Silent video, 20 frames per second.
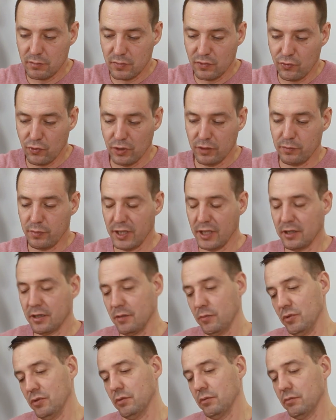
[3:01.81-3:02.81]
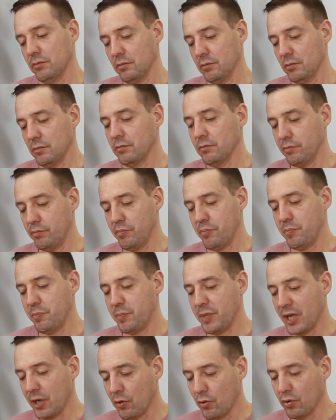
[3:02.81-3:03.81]
Вот, поэтому
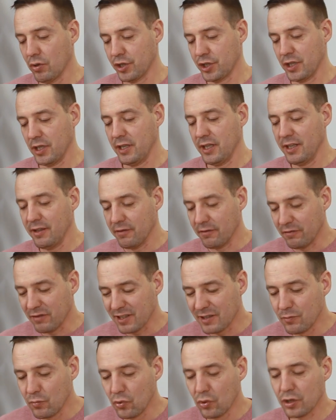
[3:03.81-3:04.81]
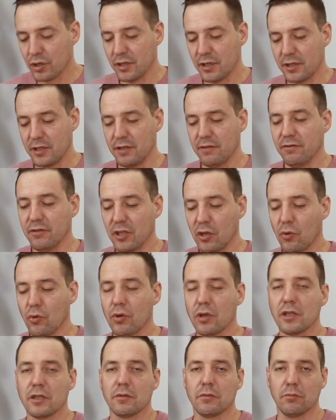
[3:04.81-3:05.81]
прихожая и возможности в
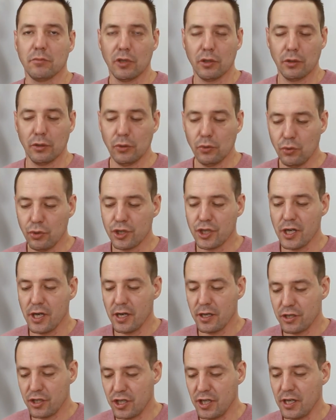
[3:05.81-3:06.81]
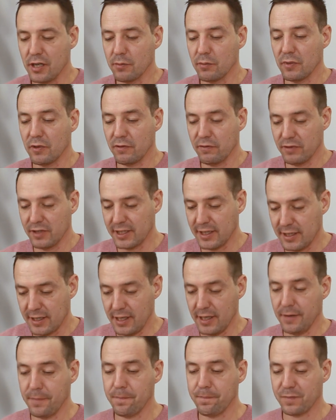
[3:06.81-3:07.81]
Нагорном лучше, чем в
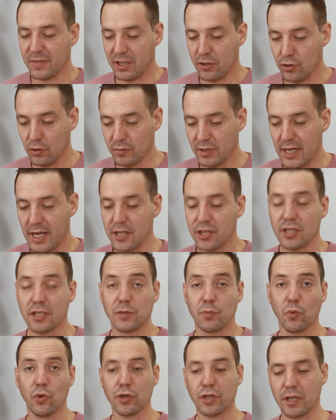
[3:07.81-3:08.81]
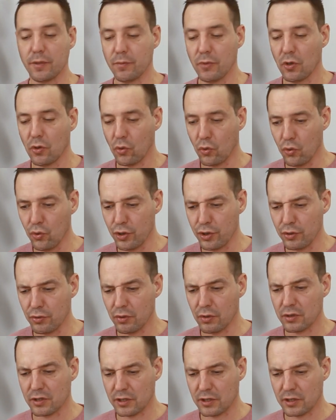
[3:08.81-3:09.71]
высоте. Идем дальше, смотрим кухню,